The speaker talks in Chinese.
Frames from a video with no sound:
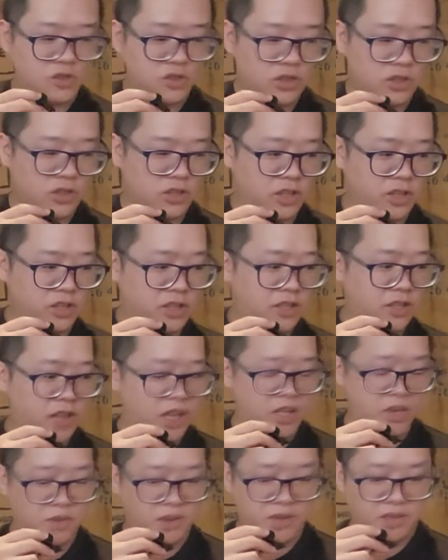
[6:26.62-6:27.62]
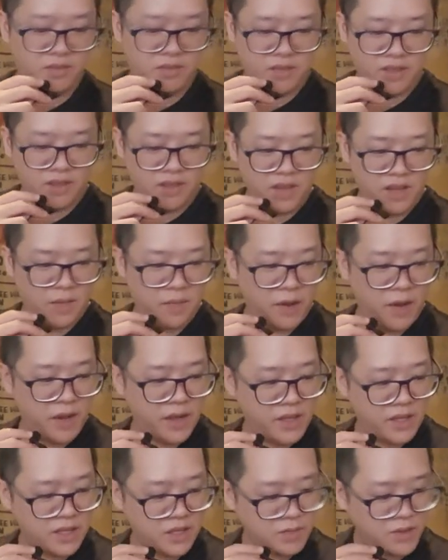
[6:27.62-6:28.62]
摄影师来这边可以拍
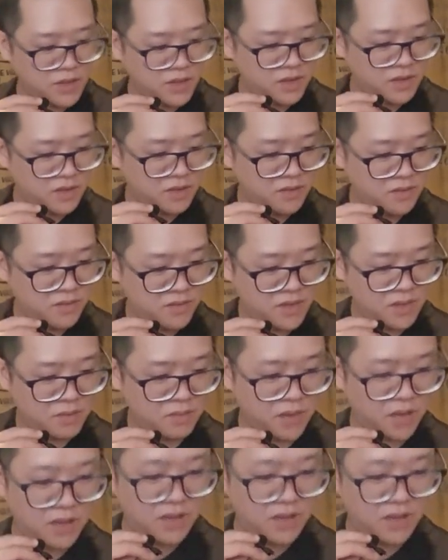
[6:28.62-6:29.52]
一下这边的杯